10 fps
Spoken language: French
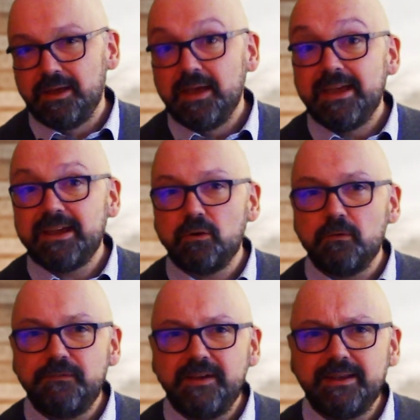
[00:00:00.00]
et qu'en
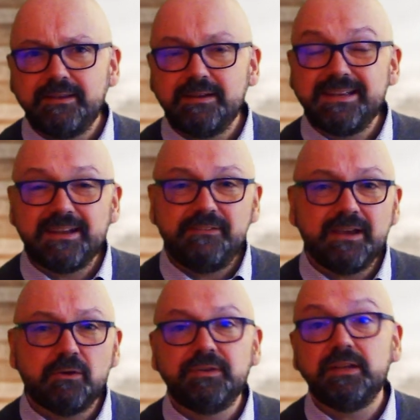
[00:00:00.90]
fait, il s'avère que
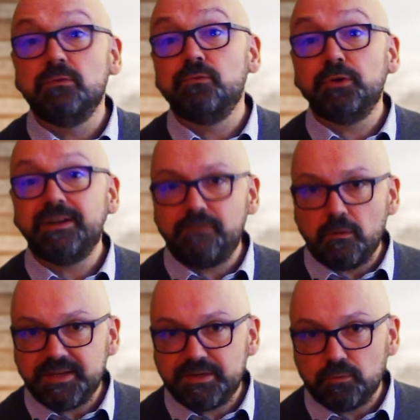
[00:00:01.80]
c'est une fausse
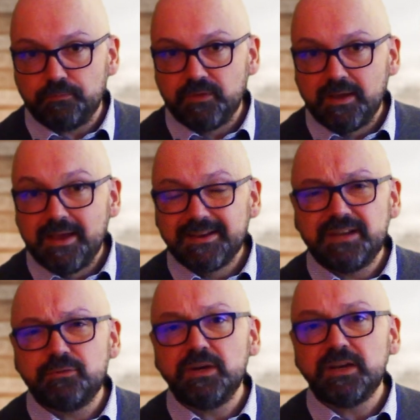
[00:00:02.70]
information. Quelles sont les